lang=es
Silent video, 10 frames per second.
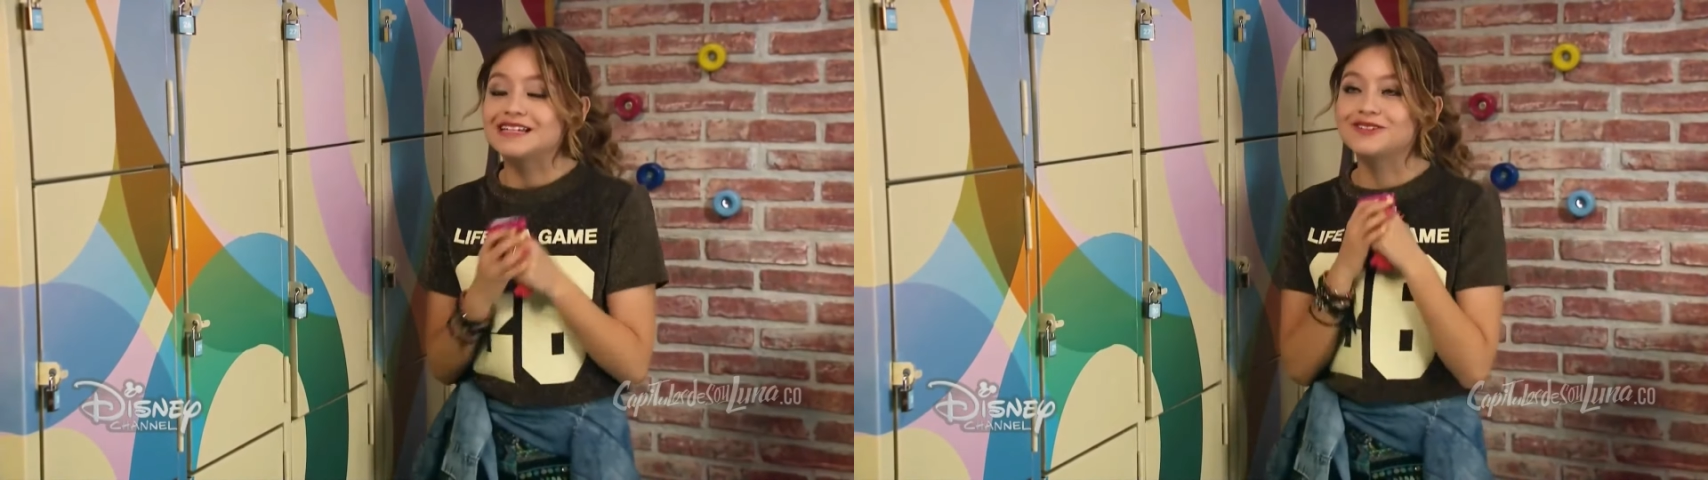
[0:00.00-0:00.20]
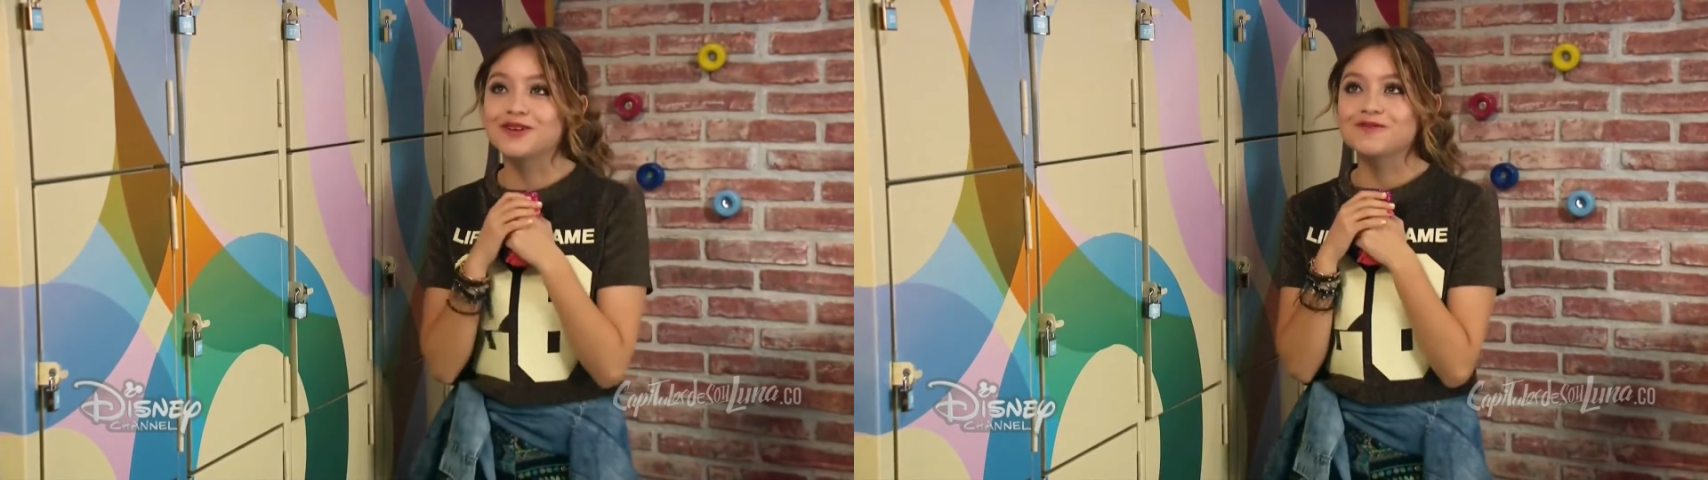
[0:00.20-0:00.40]

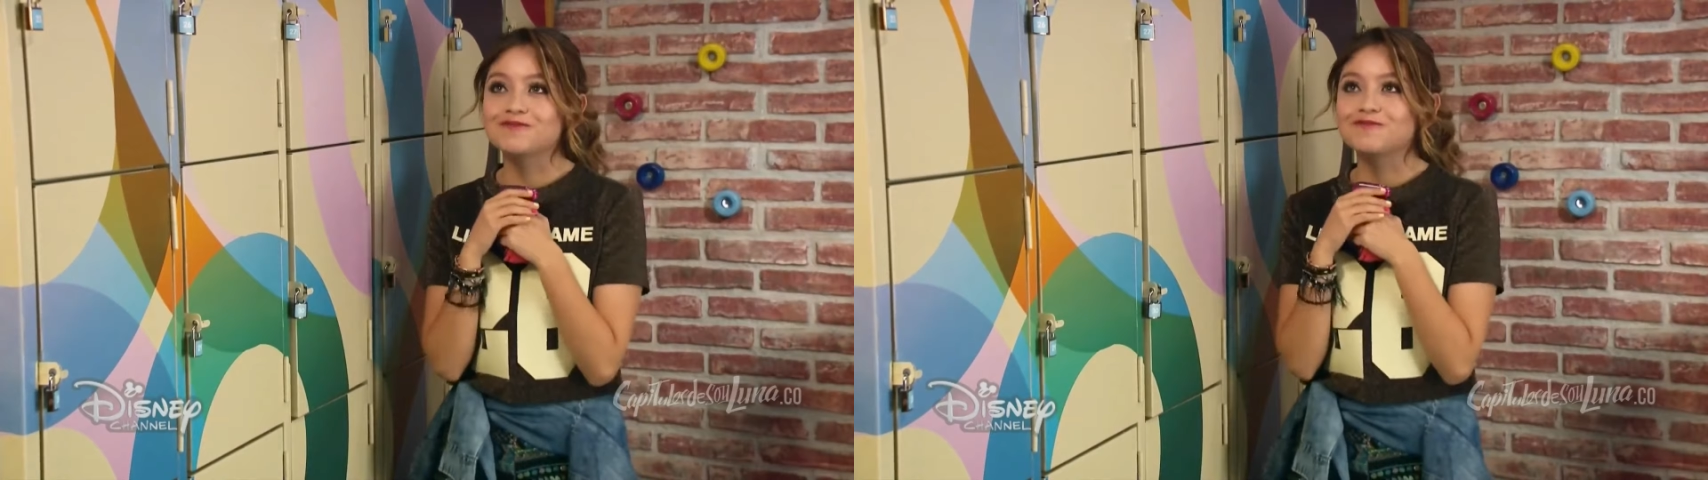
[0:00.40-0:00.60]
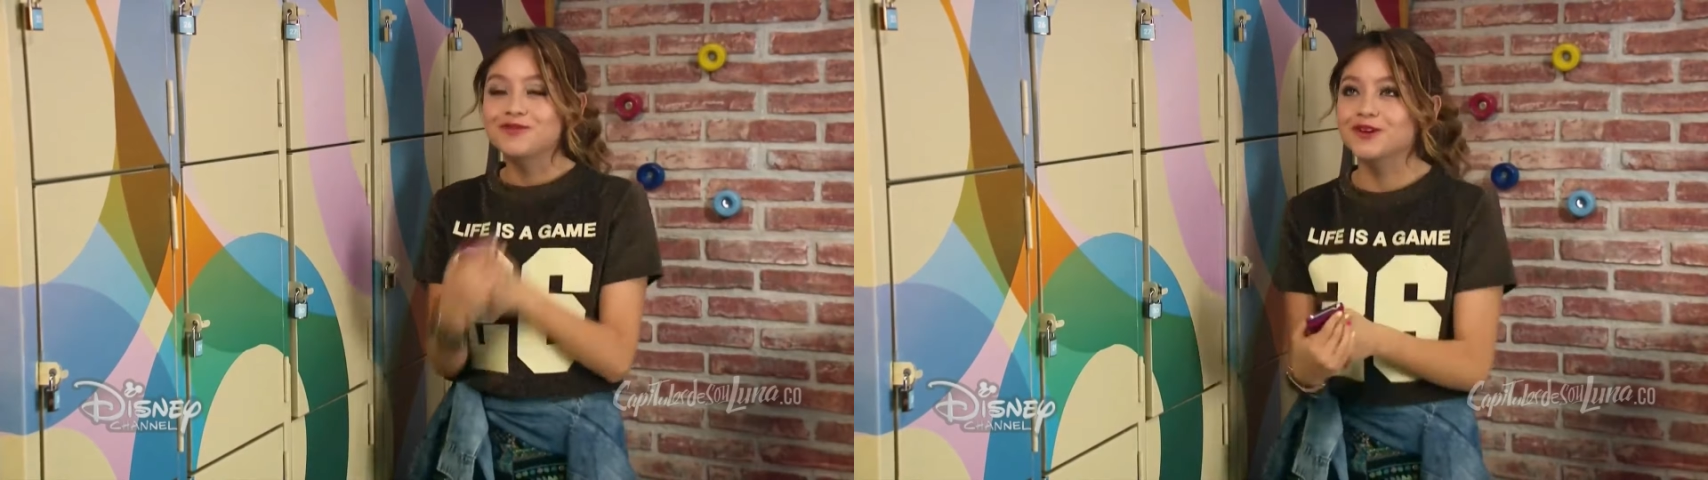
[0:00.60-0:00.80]

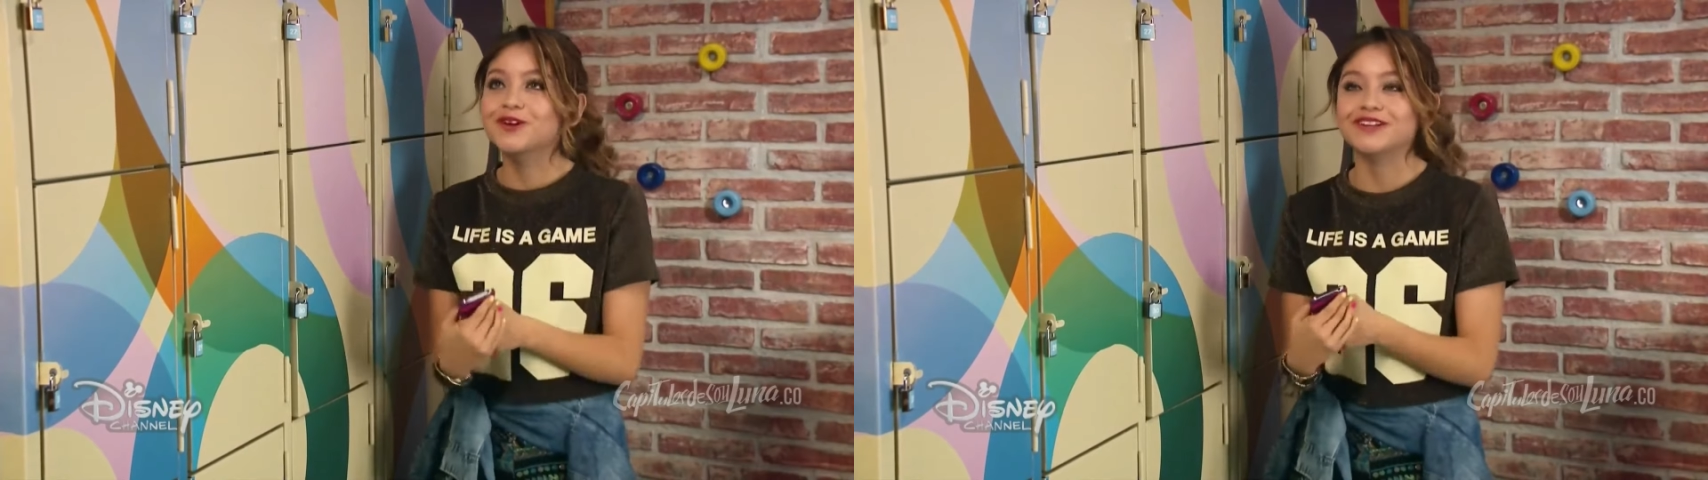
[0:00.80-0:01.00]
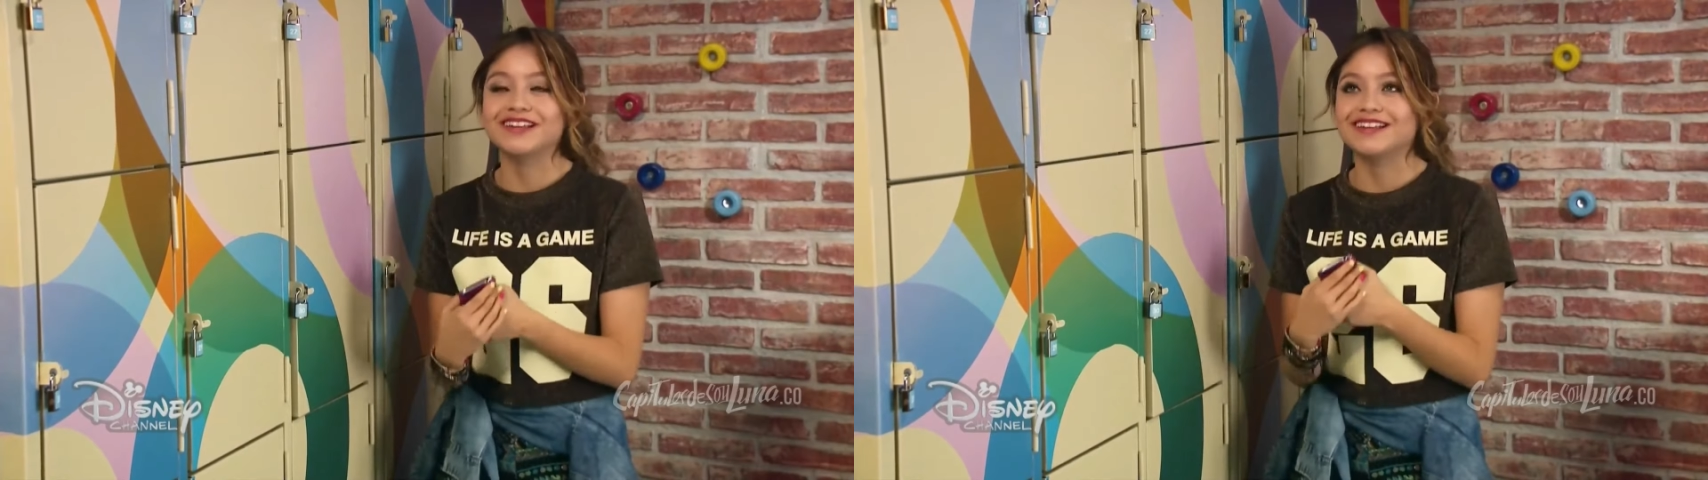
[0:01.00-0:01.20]
Estoy
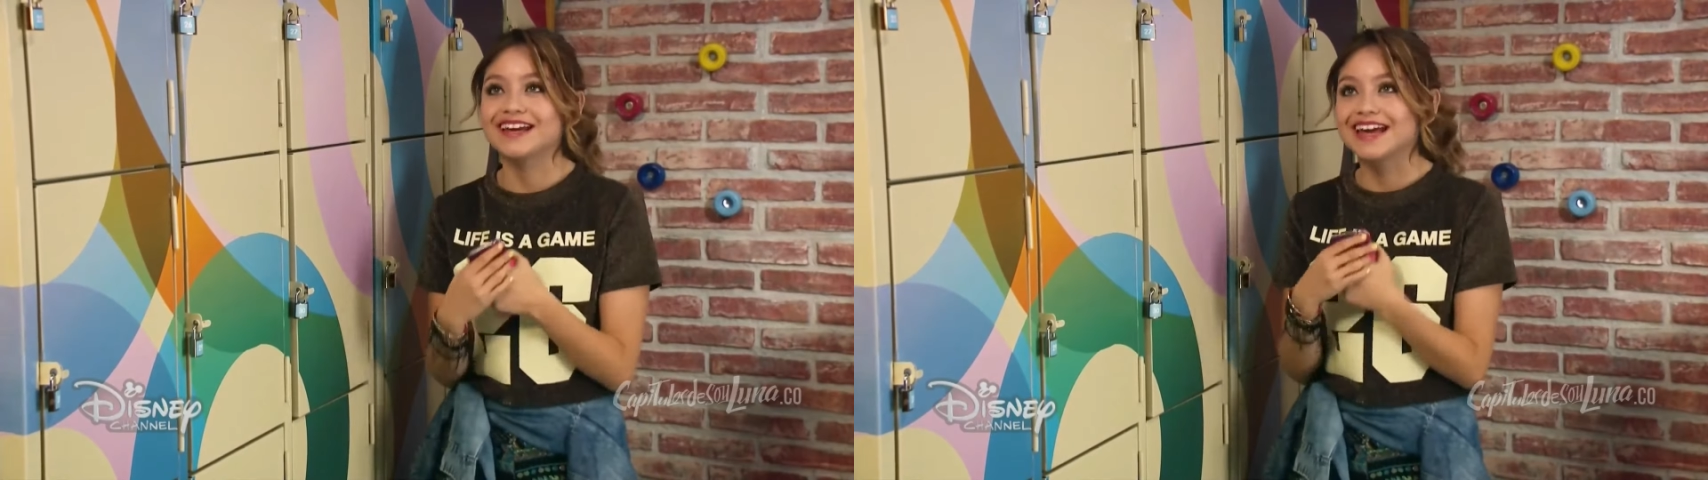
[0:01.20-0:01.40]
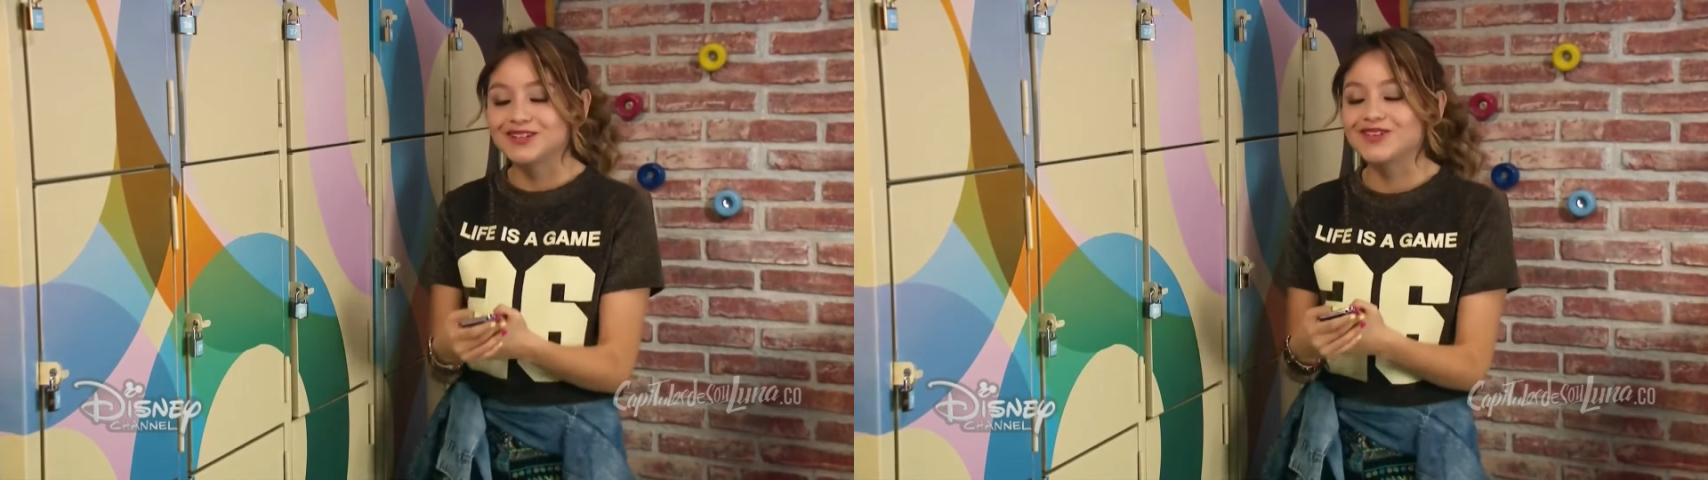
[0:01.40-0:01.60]
muy
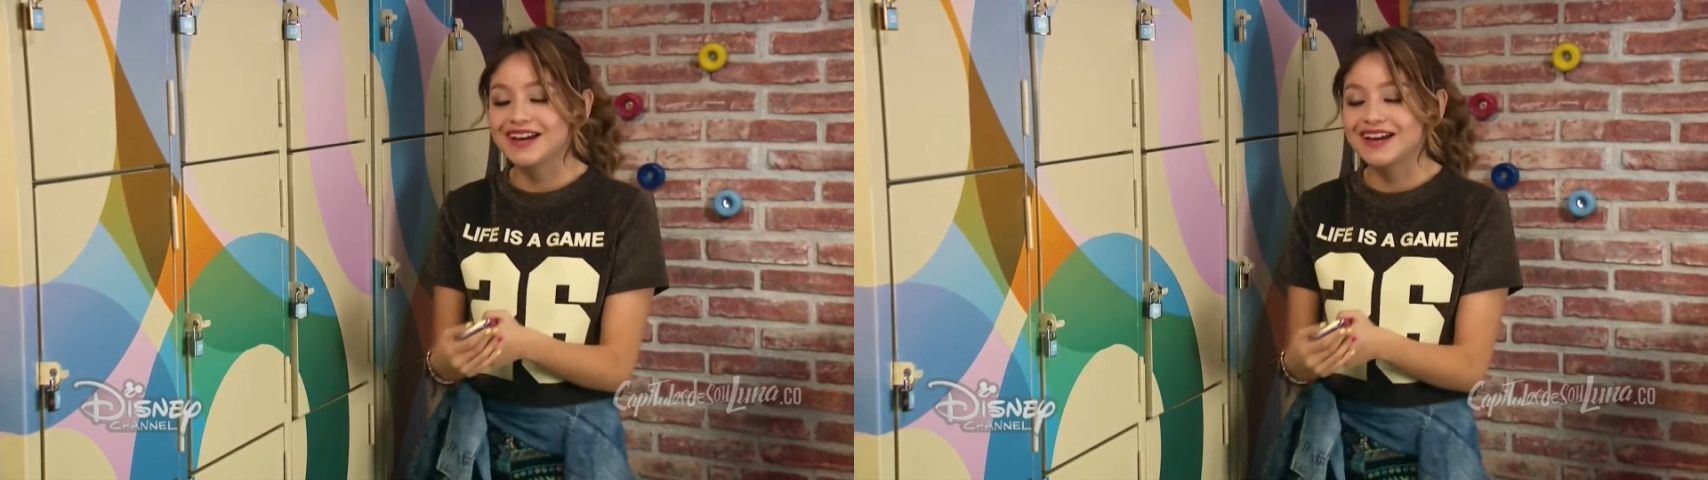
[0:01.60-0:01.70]
contenta de que